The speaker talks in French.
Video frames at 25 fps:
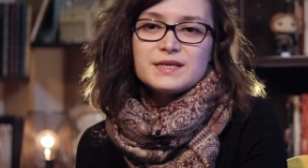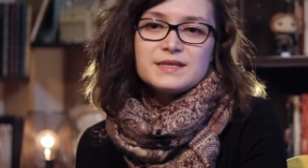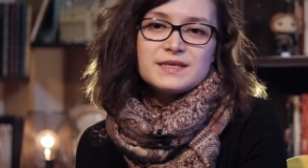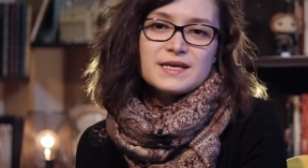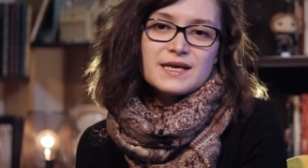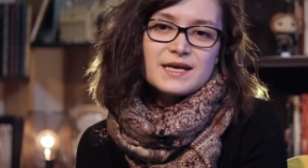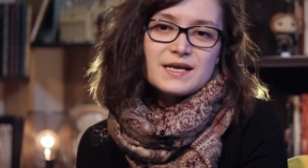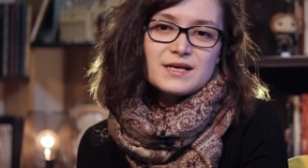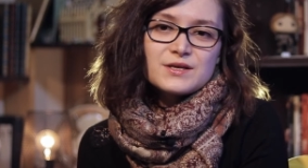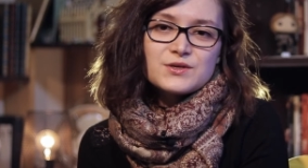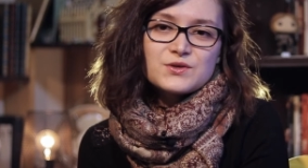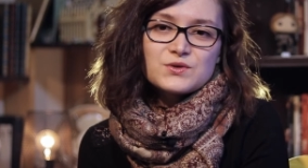
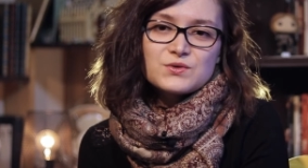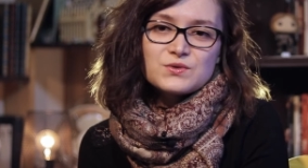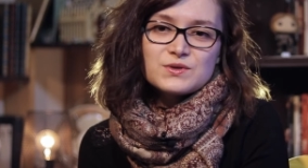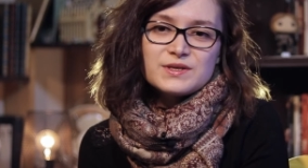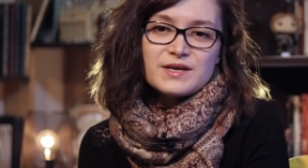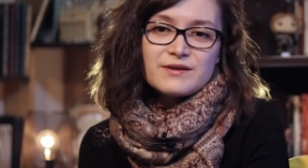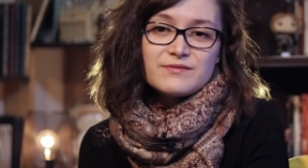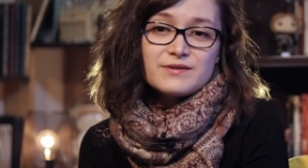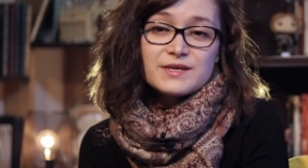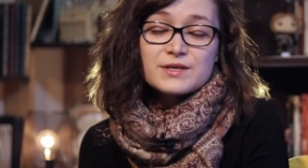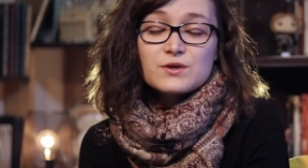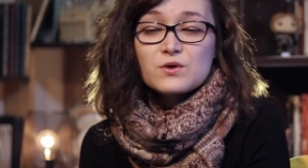tels que
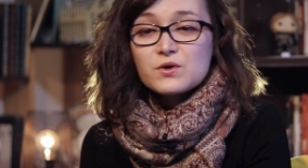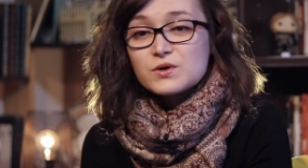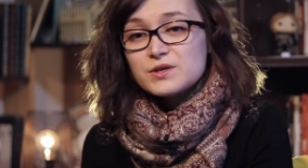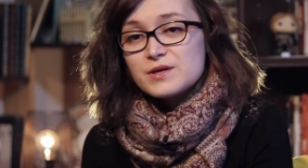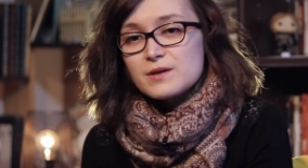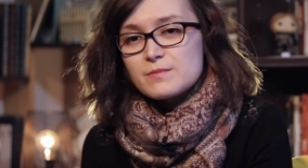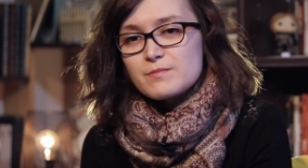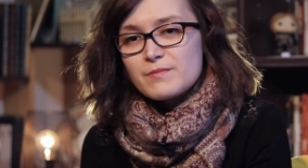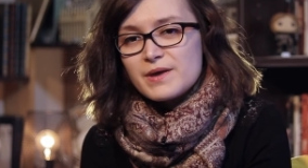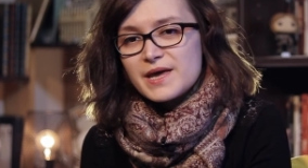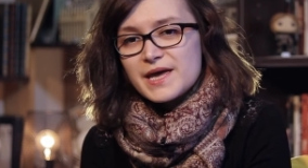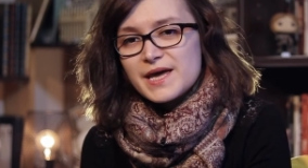David
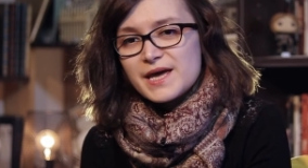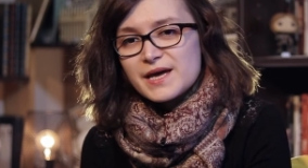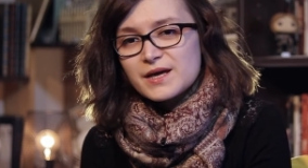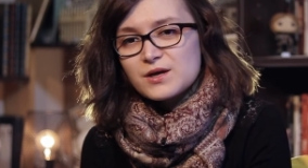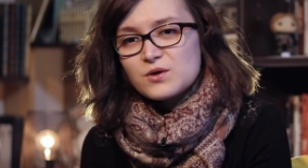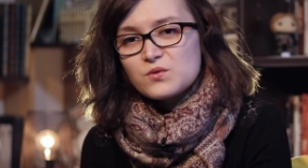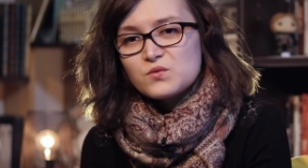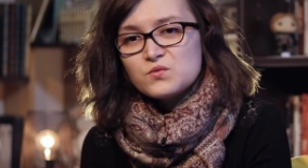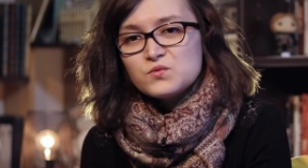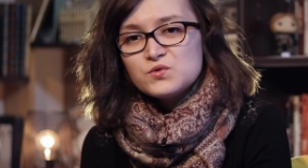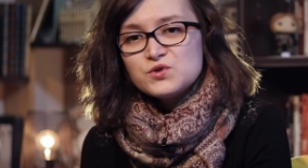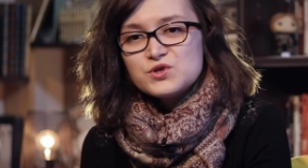
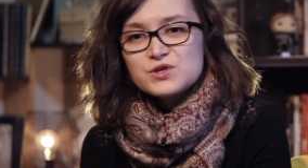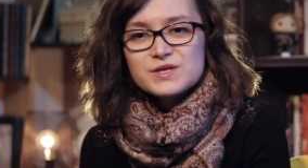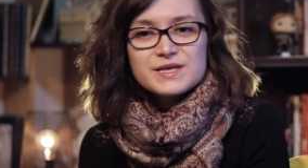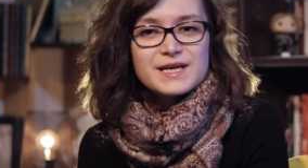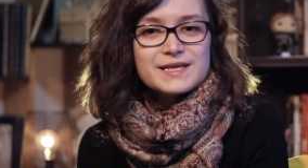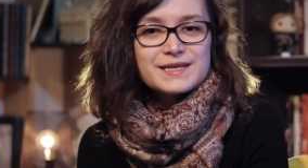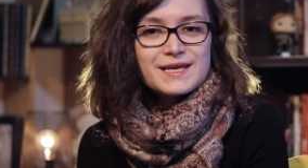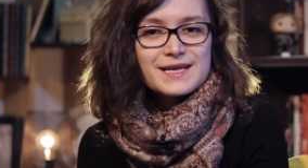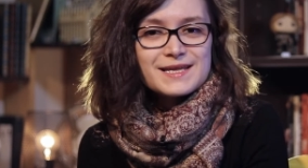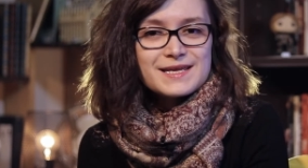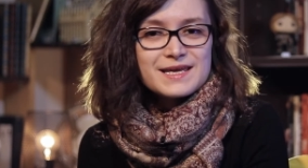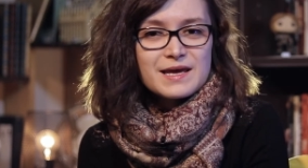Cronenberg ou
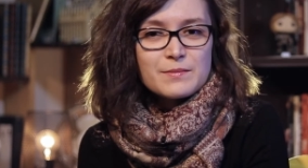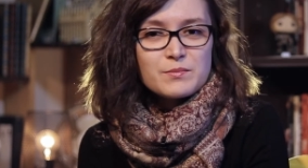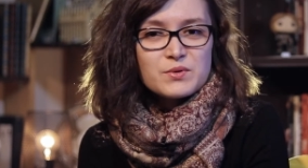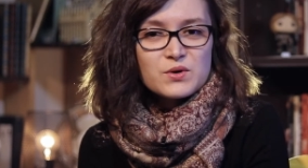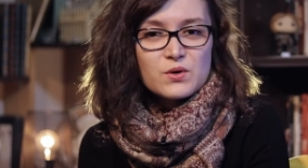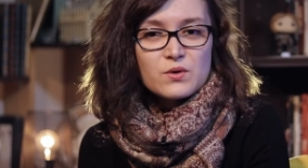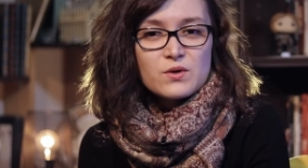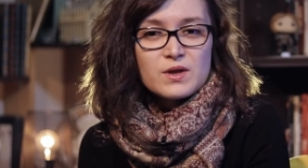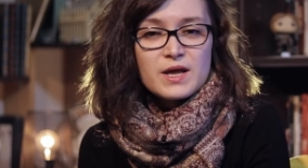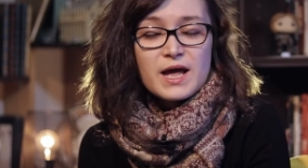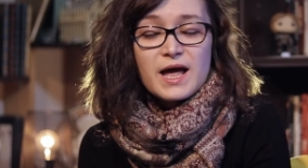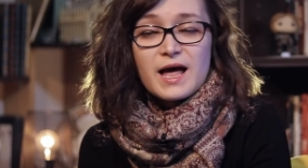Jonathan
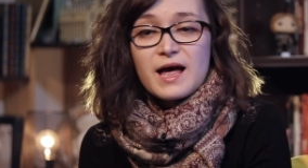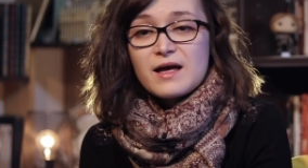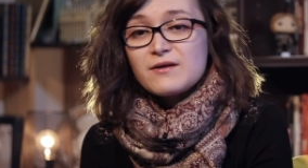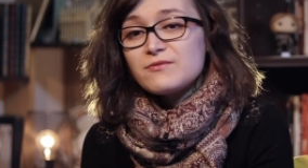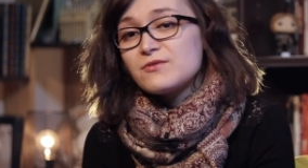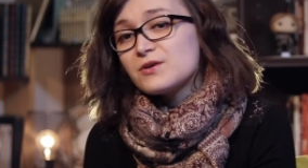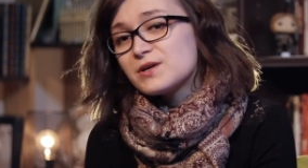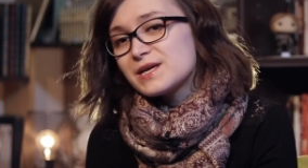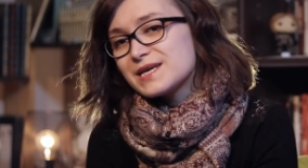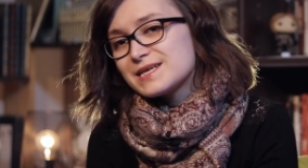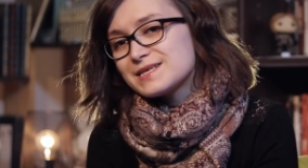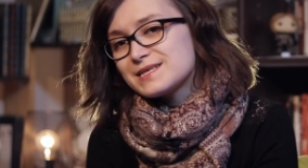Kaplan,
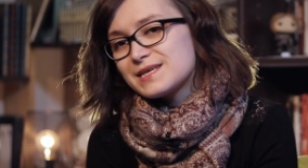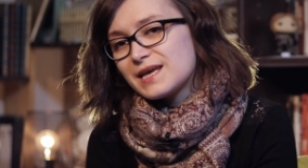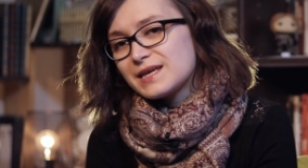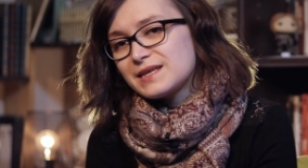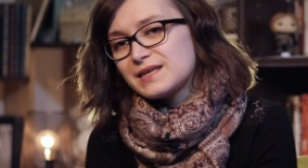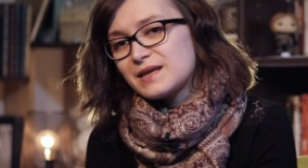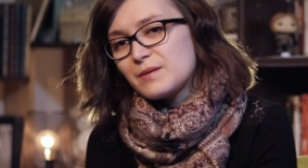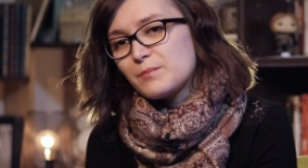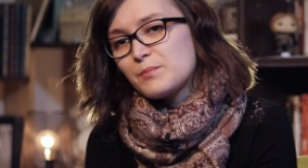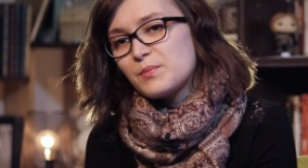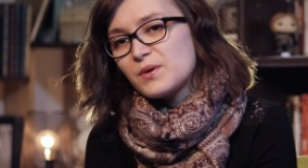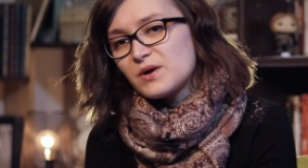avant qu'un
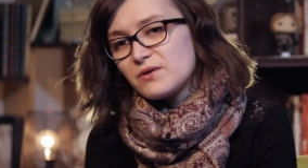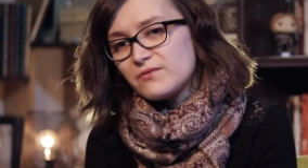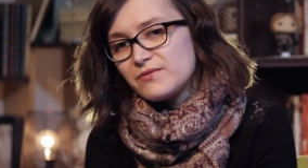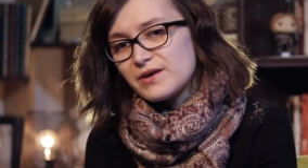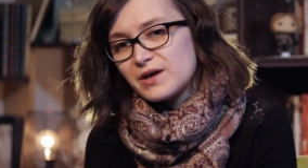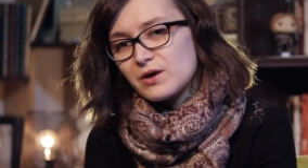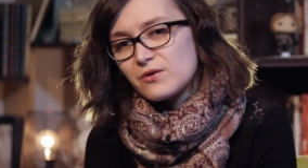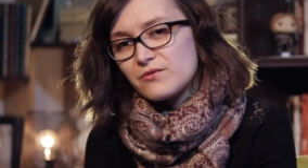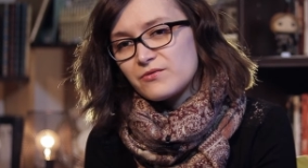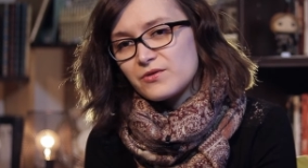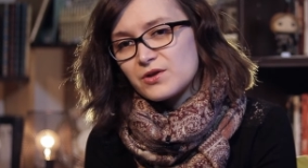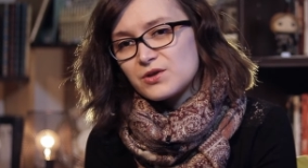certain Paul
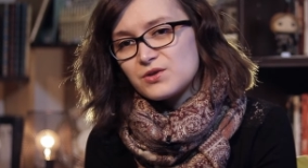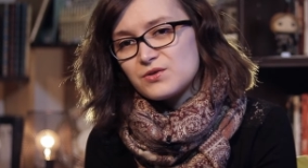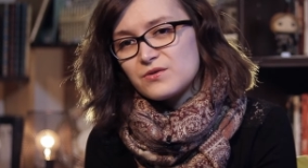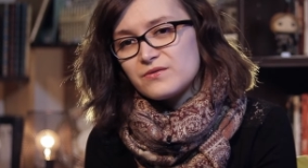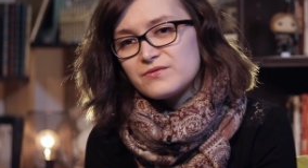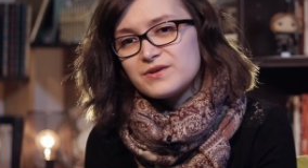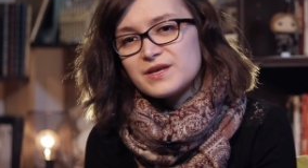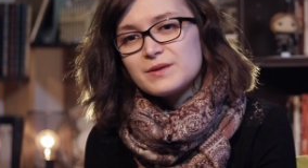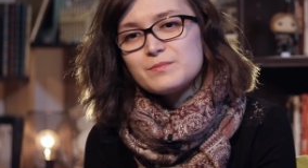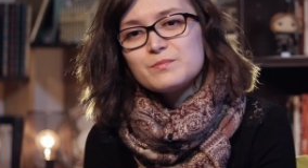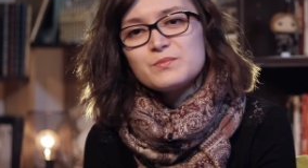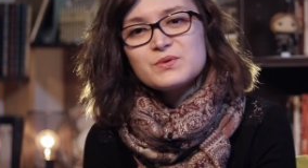Verhoeven ne
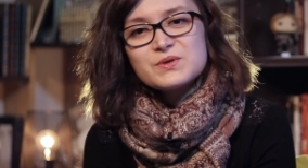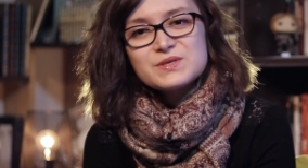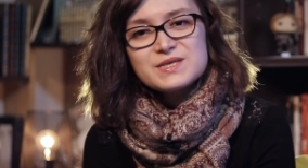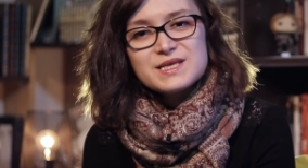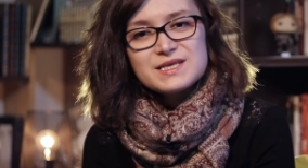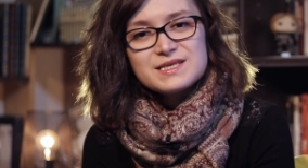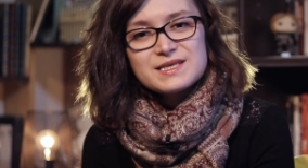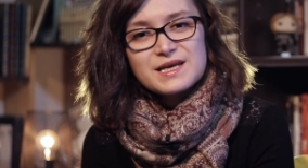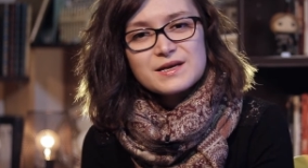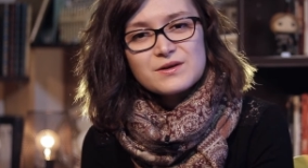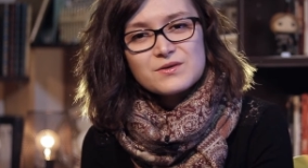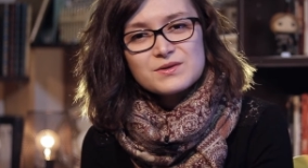vienne
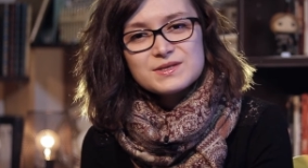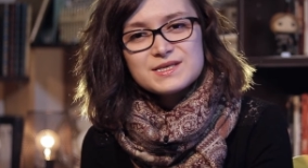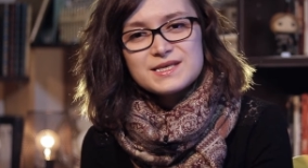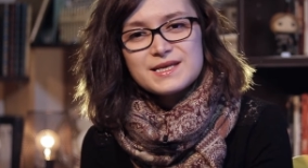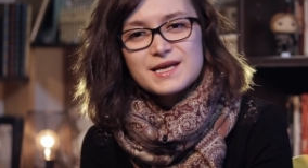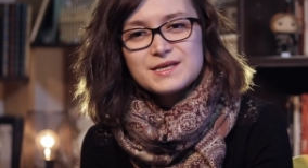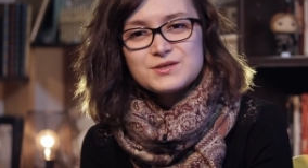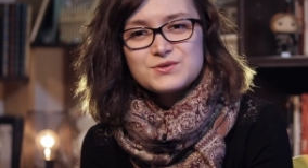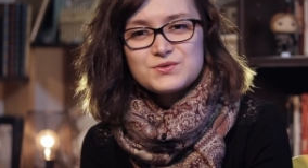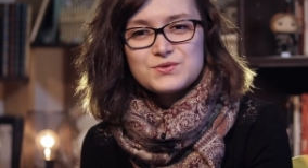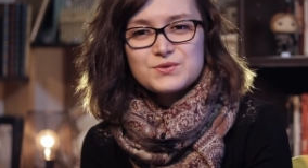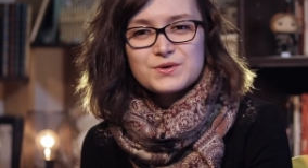poser sa
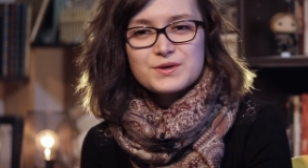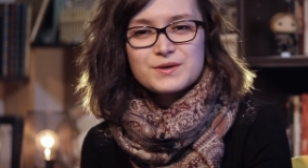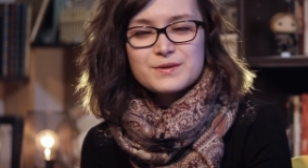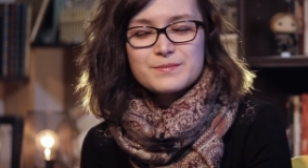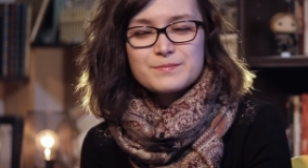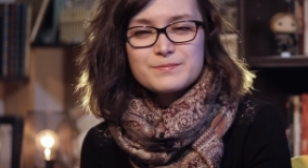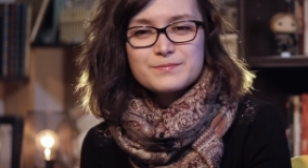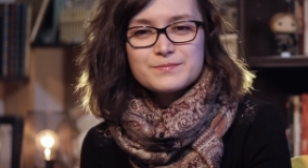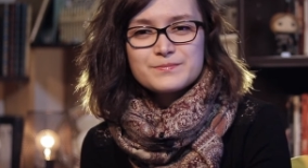candidature.